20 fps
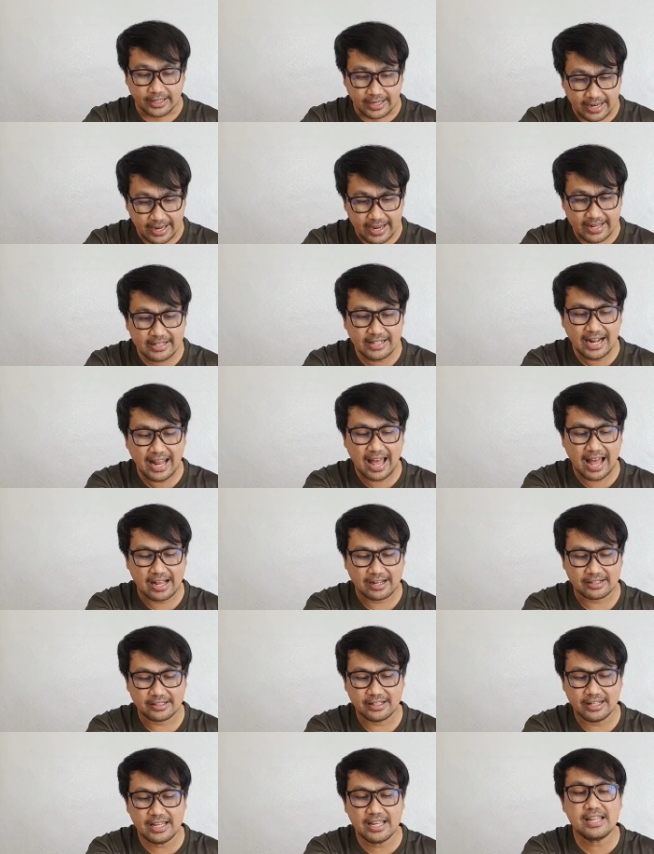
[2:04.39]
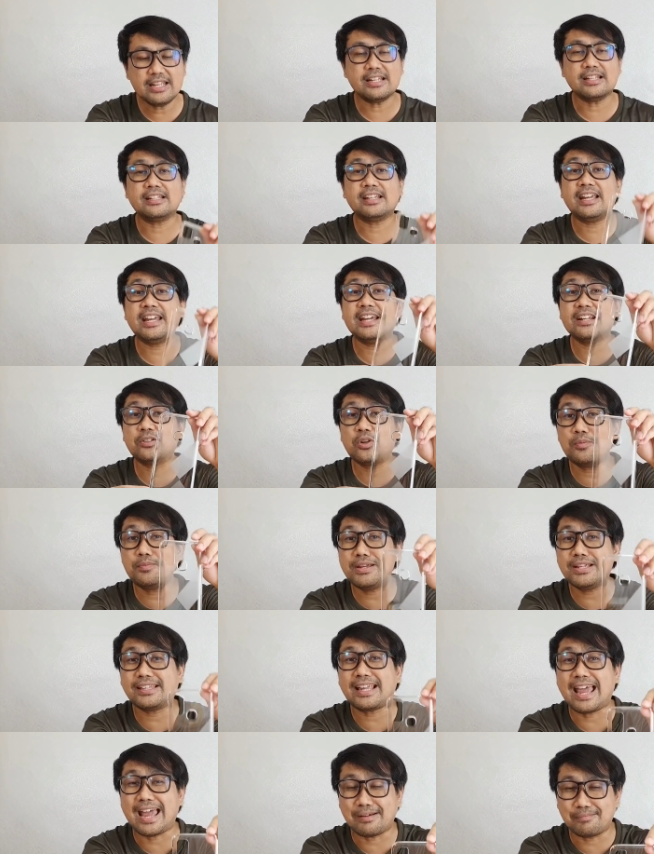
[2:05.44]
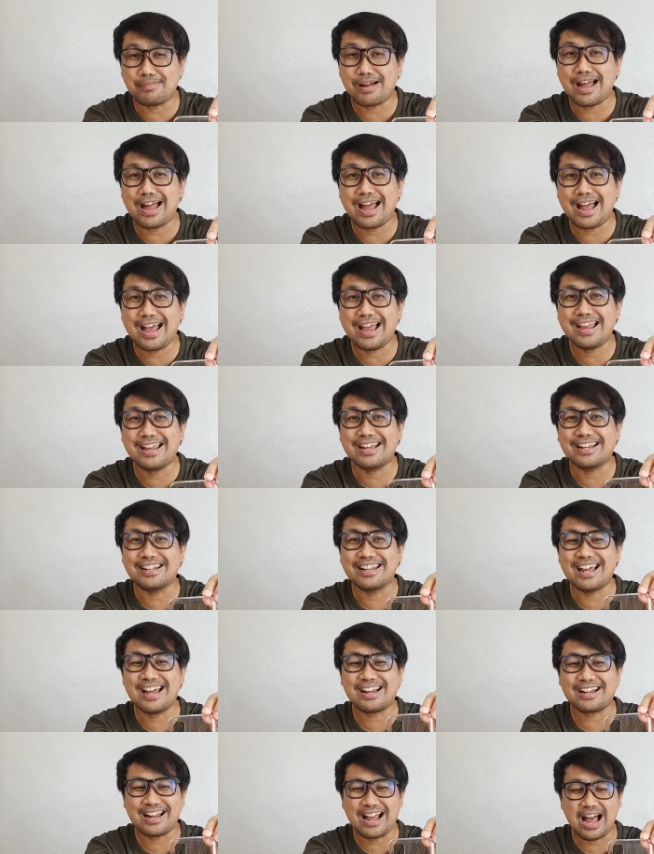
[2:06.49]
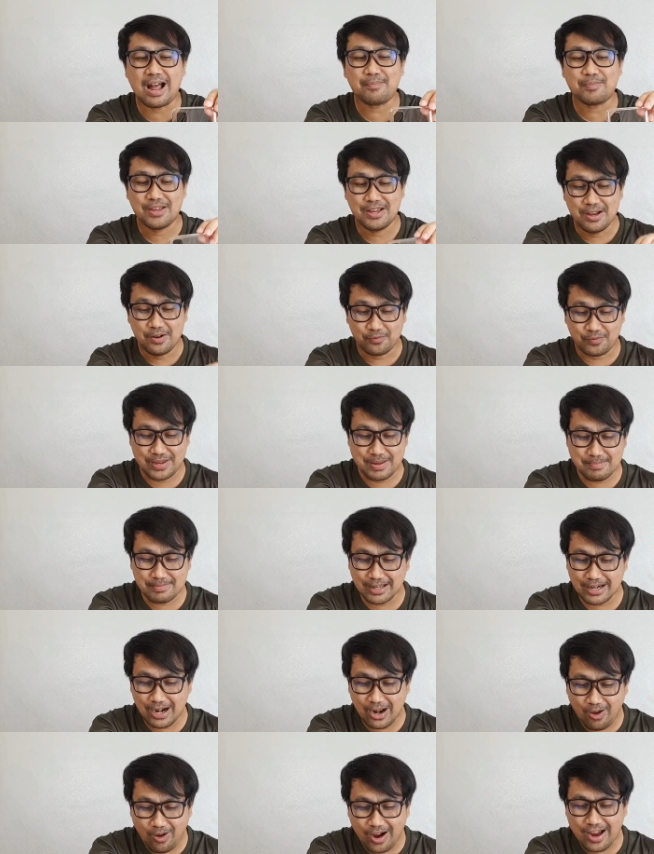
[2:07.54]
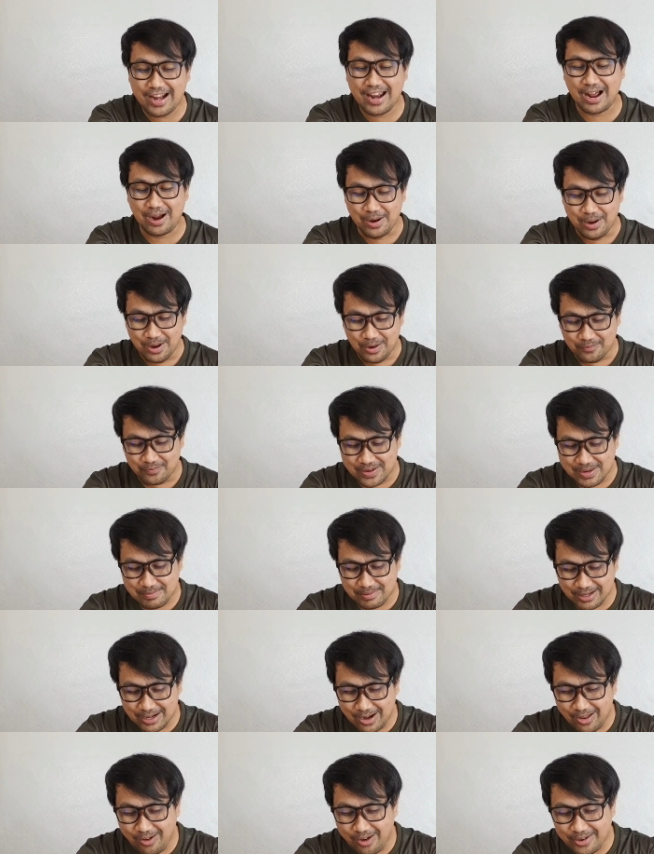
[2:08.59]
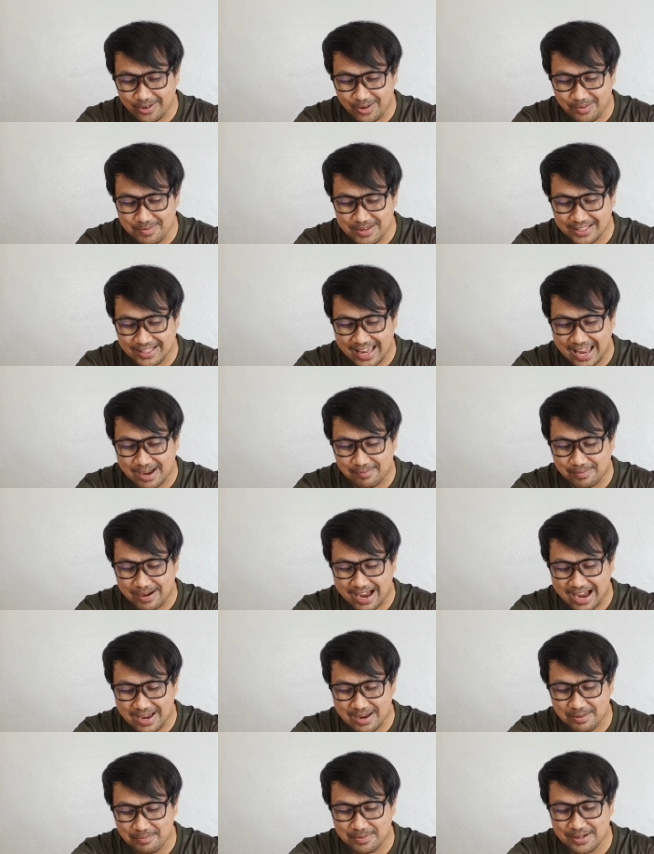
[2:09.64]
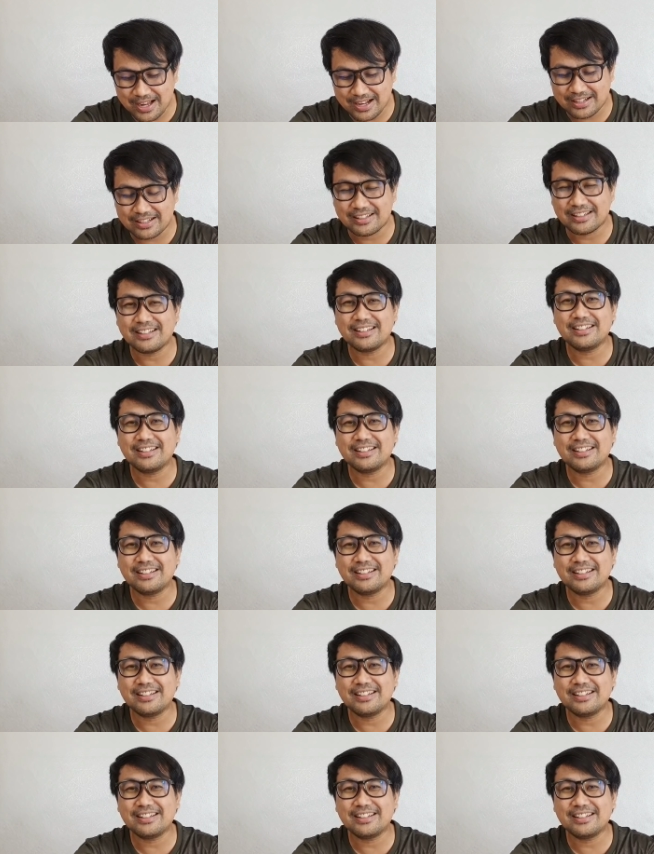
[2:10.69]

เคสล่ะ นี่เคสก็มีแถมมาให้นะครับฟิล์มกันลอยล่ะฟิล์มกันลอยก็มีแถมมาให้เพื่อน